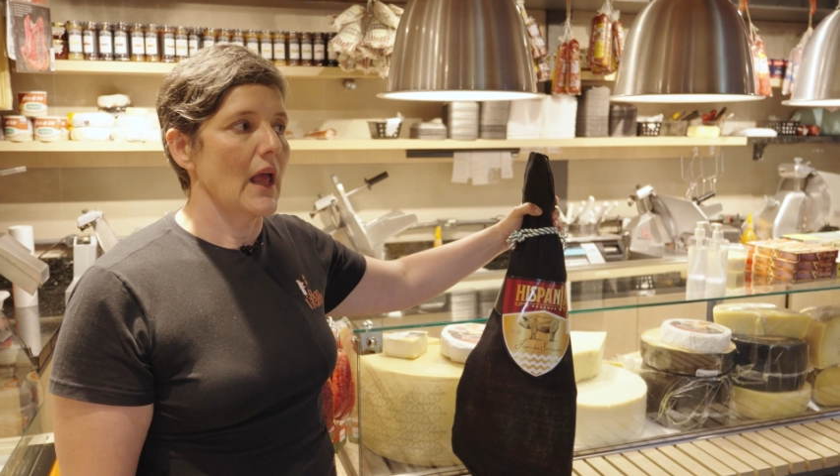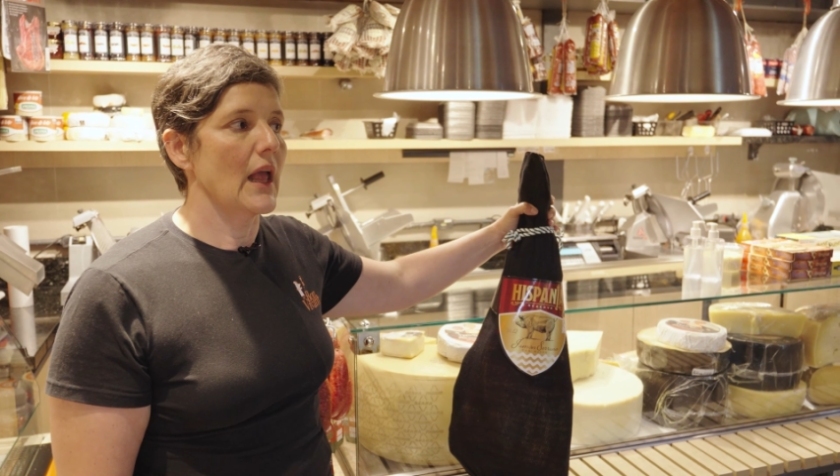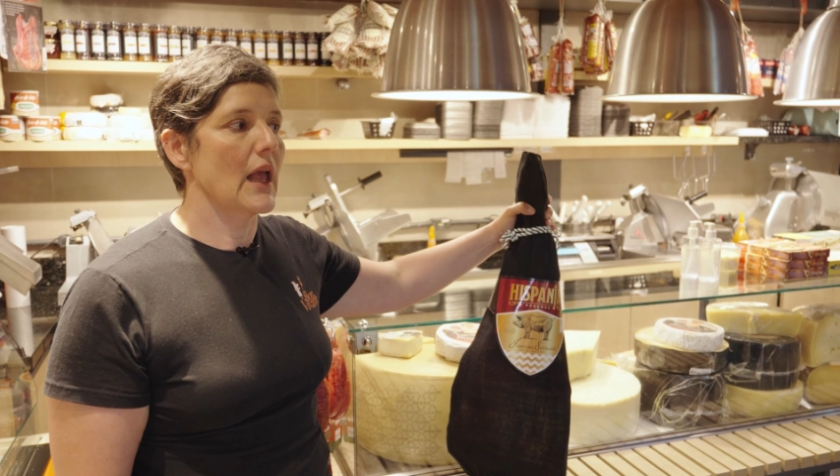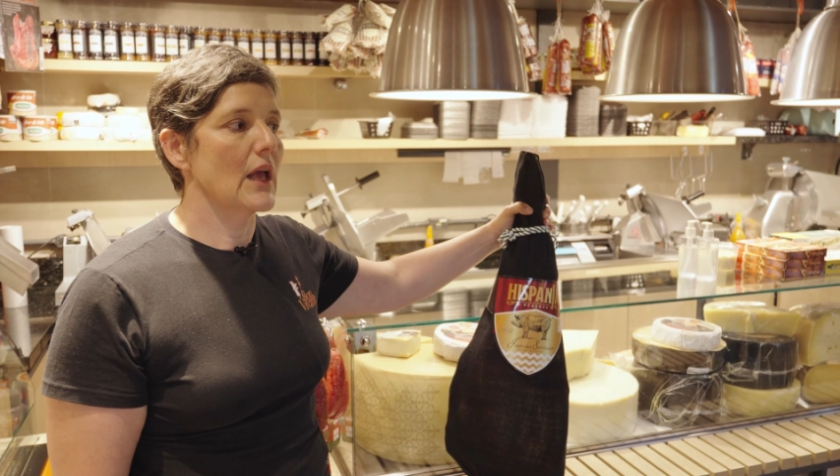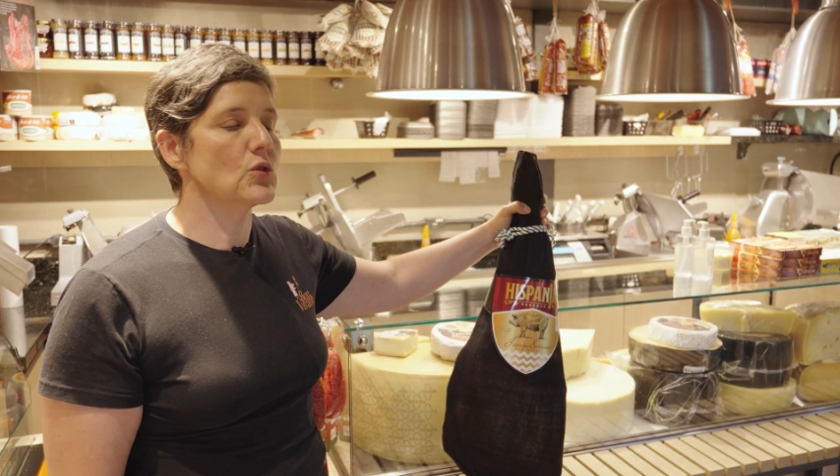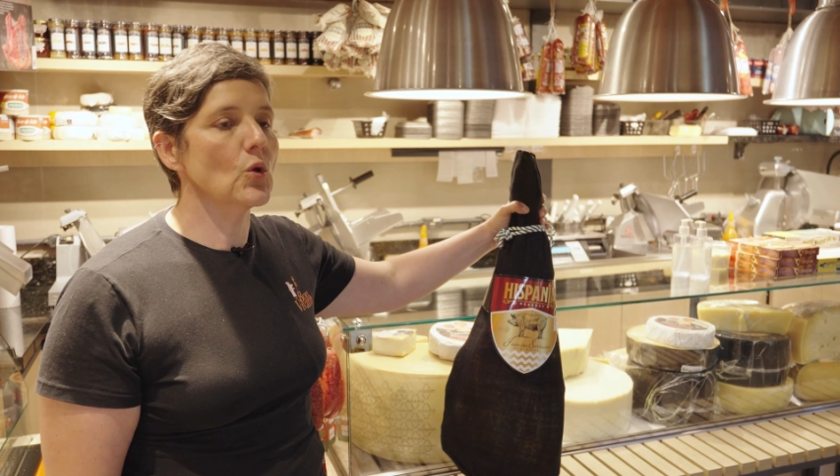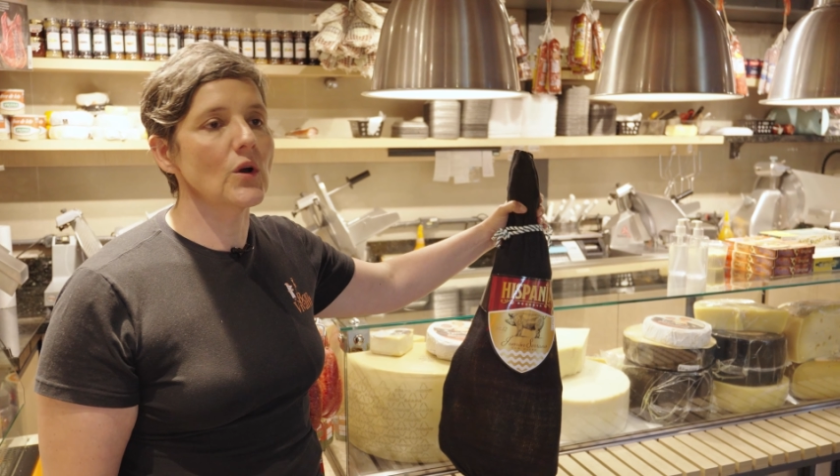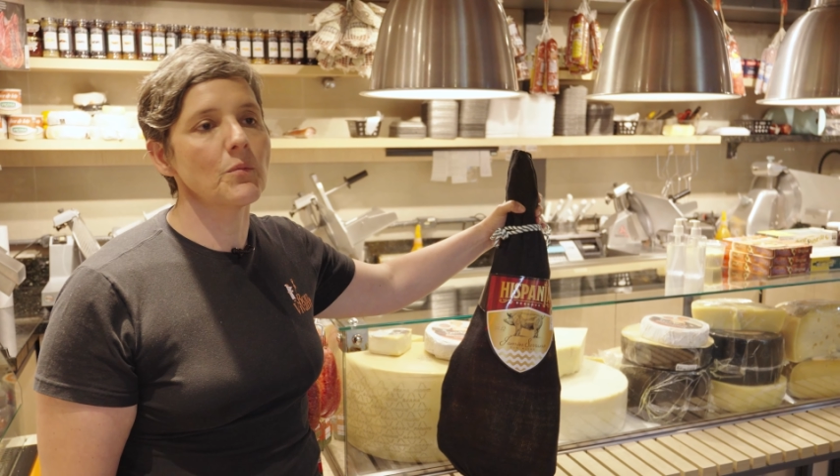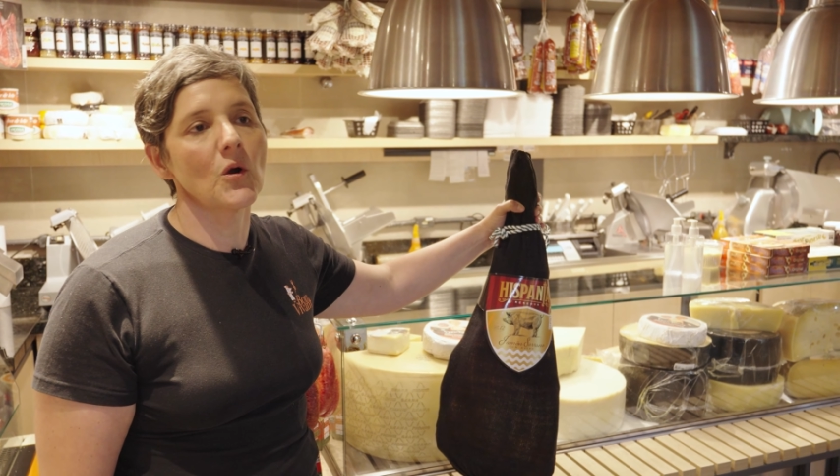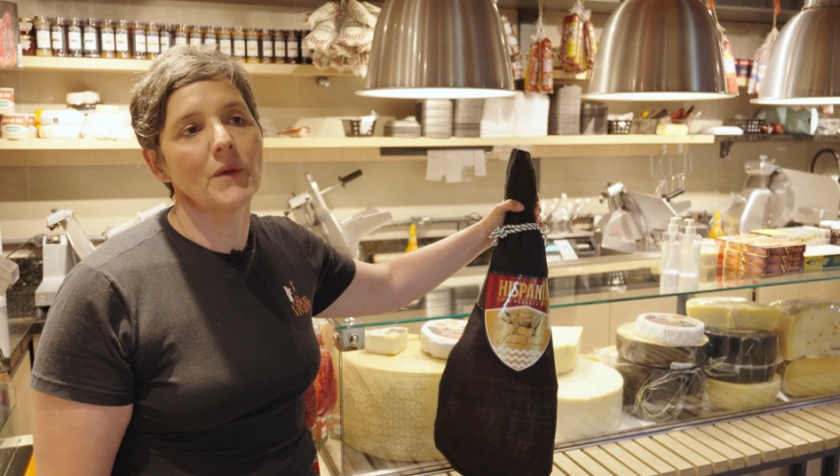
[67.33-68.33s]
É,
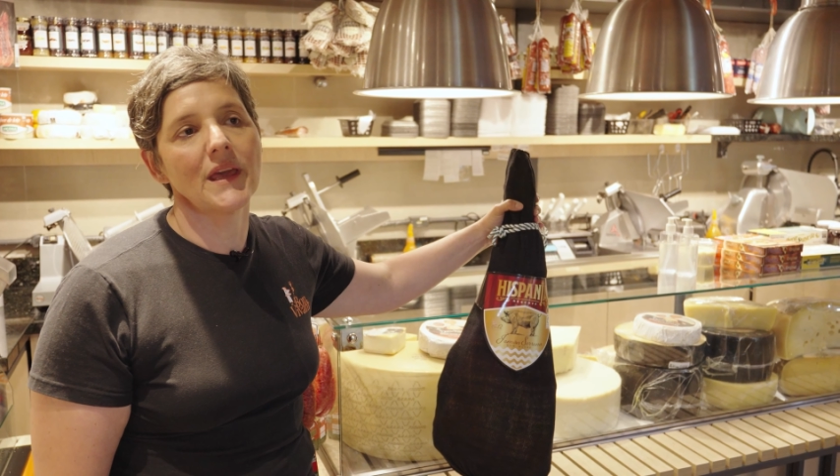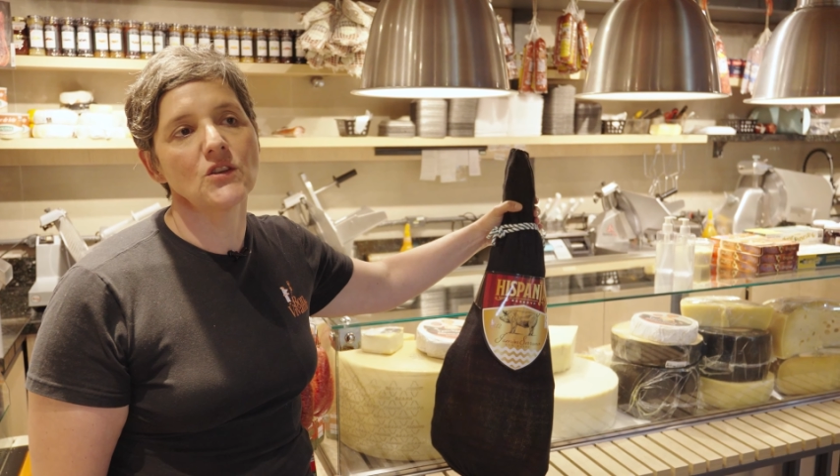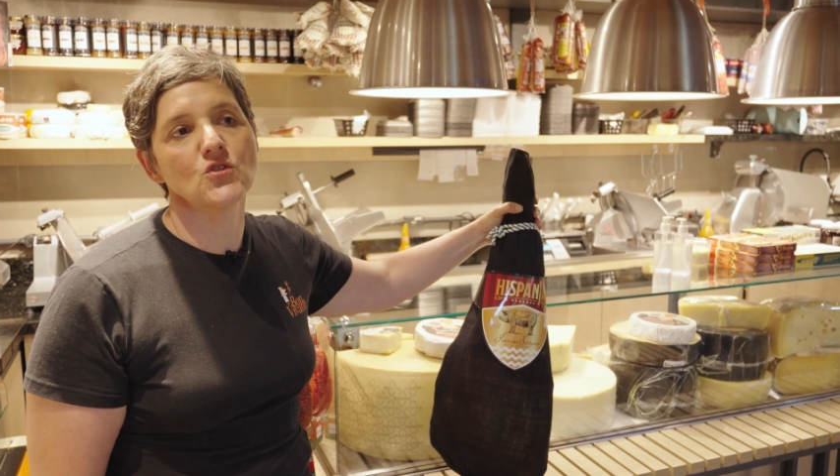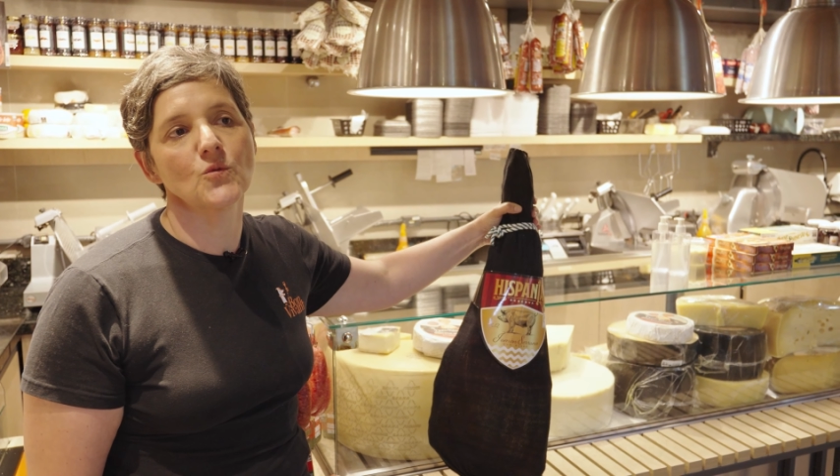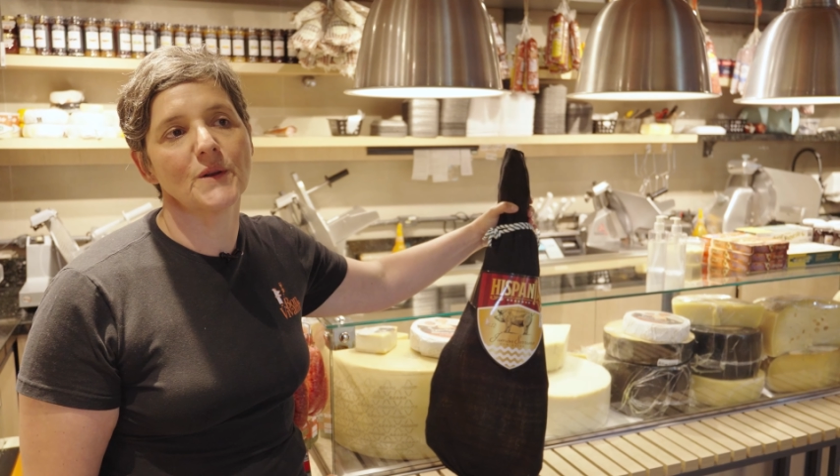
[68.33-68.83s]
normalmente o